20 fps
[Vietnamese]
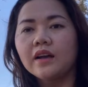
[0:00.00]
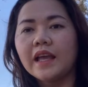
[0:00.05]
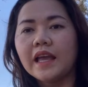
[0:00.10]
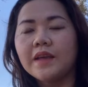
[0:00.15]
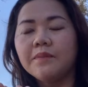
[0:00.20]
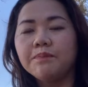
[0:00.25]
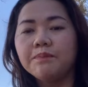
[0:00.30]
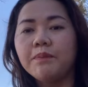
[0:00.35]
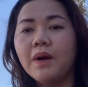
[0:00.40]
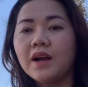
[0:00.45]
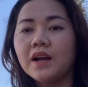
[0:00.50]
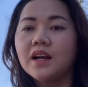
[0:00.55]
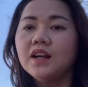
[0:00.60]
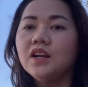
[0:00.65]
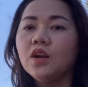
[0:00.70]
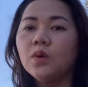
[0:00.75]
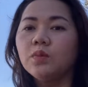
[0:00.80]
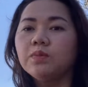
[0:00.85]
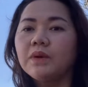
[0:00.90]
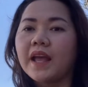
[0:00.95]
ngay bất cứ
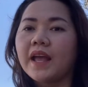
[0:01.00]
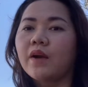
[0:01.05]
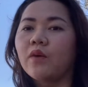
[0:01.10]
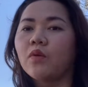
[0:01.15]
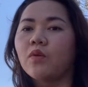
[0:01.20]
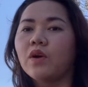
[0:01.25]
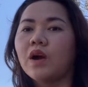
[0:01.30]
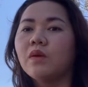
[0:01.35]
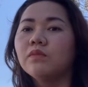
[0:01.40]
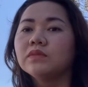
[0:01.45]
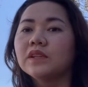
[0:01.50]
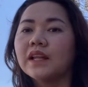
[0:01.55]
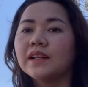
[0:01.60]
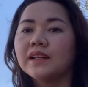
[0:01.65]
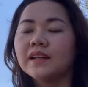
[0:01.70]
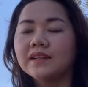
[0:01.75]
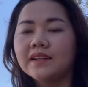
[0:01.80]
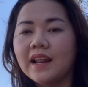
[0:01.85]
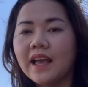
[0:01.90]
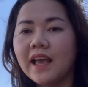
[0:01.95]
lúc nào, không thành
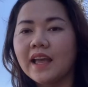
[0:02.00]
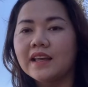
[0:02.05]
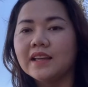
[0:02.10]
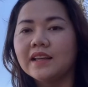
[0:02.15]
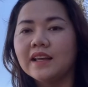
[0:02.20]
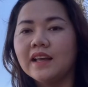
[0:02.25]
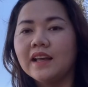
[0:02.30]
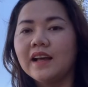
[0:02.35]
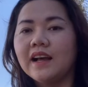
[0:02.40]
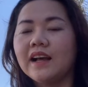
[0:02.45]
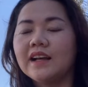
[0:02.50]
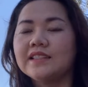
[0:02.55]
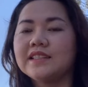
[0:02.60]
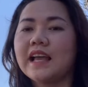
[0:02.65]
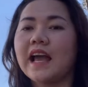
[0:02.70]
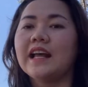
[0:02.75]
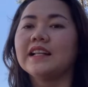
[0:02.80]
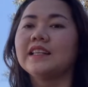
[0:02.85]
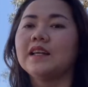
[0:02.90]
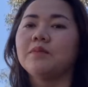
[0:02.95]
vấn đề.
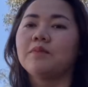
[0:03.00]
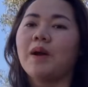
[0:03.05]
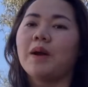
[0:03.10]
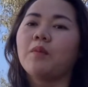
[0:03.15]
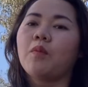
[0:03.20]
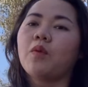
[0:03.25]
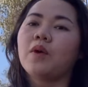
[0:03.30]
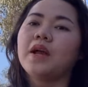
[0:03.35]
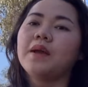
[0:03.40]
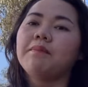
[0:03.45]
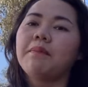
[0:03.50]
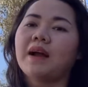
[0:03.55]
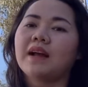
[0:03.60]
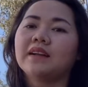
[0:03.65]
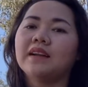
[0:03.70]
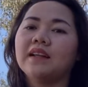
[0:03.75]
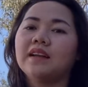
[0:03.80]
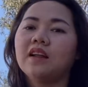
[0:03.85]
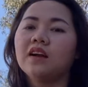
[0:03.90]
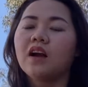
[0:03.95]
Trả tiền mặt một cái bạc
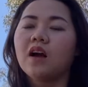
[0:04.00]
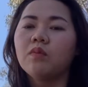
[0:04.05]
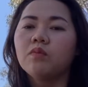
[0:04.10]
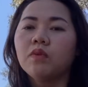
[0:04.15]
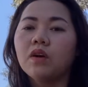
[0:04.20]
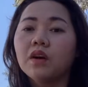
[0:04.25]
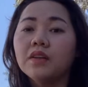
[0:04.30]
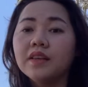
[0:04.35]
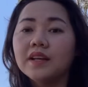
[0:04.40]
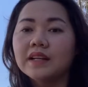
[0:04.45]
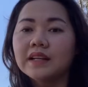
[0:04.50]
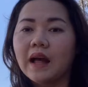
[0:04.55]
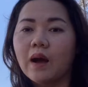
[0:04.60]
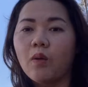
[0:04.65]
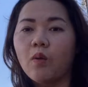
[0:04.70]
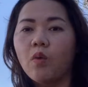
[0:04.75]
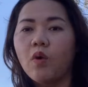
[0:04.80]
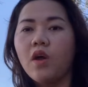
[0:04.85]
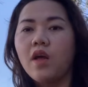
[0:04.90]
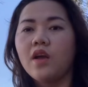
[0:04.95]
thì nó không có nhức
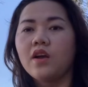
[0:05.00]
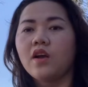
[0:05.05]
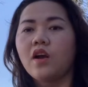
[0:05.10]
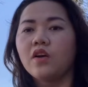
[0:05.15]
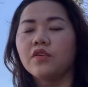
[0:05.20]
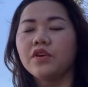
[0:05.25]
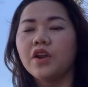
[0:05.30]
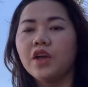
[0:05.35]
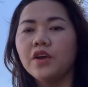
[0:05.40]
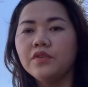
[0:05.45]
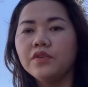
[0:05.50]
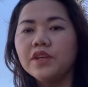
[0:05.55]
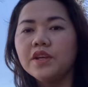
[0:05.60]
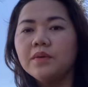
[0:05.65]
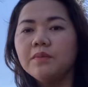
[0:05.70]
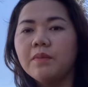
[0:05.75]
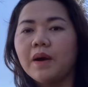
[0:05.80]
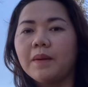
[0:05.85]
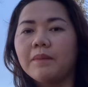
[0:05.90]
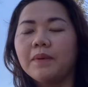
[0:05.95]
đầu. Còn nếu
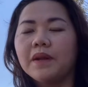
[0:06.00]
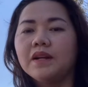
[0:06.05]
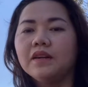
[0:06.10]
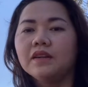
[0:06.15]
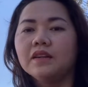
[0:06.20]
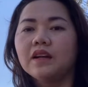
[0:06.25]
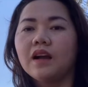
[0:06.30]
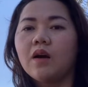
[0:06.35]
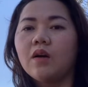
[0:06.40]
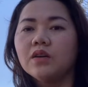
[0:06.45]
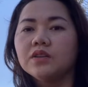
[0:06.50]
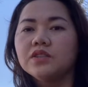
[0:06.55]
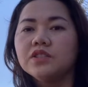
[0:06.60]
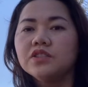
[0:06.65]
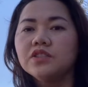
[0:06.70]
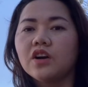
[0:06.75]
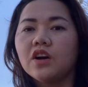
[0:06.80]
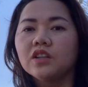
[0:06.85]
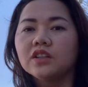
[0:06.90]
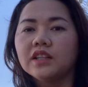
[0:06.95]
như mà mình
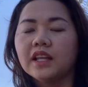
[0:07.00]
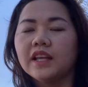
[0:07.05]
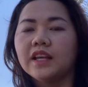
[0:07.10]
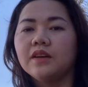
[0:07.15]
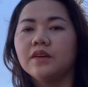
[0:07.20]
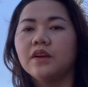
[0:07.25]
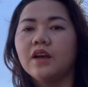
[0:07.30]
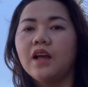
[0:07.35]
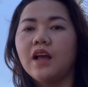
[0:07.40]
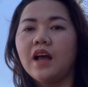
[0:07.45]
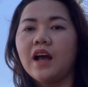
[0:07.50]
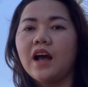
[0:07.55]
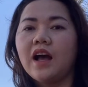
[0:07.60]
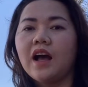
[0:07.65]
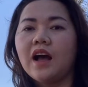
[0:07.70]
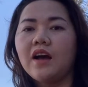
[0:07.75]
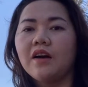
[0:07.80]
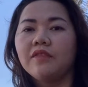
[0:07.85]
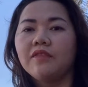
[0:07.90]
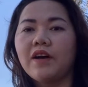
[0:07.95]
chưa có tiền
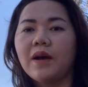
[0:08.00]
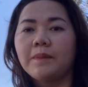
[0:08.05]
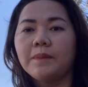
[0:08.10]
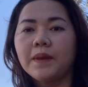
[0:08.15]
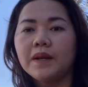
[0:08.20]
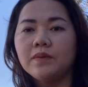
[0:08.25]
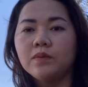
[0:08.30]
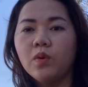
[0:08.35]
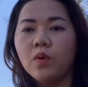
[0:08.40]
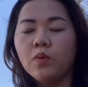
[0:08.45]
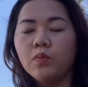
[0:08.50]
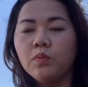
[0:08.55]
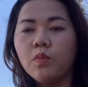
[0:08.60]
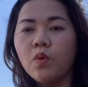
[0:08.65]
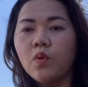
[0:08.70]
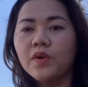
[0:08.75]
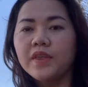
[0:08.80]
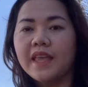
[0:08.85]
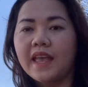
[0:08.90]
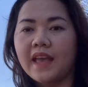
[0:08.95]
và mình muốn
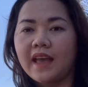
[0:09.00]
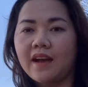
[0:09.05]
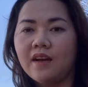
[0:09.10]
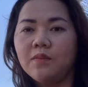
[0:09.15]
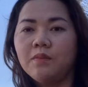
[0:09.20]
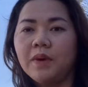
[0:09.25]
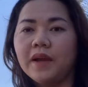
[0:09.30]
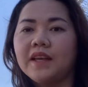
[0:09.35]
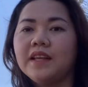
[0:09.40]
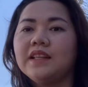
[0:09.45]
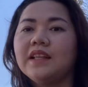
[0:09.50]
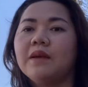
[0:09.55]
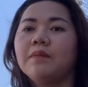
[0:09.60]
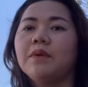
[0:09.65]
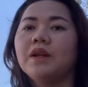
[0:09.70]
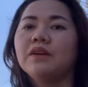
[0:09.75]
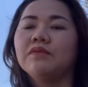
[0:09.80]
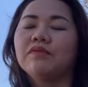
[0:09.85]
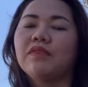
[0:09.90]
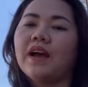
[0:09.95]
mua nhà ở Mỹ thì
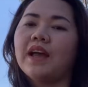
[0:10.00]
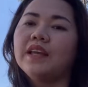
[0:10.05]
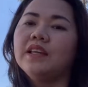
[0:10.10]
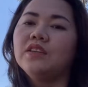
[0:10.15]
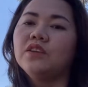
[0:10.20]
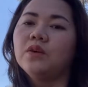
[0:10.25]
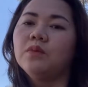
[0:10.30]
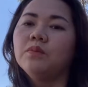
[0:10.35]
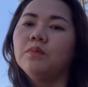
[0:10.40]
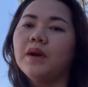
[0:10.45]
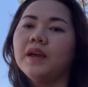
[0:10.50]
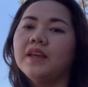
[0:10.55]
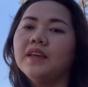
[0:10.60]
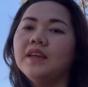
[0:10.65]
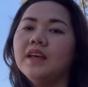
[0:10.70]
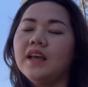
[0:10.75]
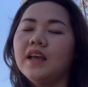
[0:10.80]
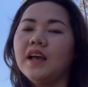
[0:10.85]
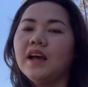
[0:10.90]
mình phải chuẩn bị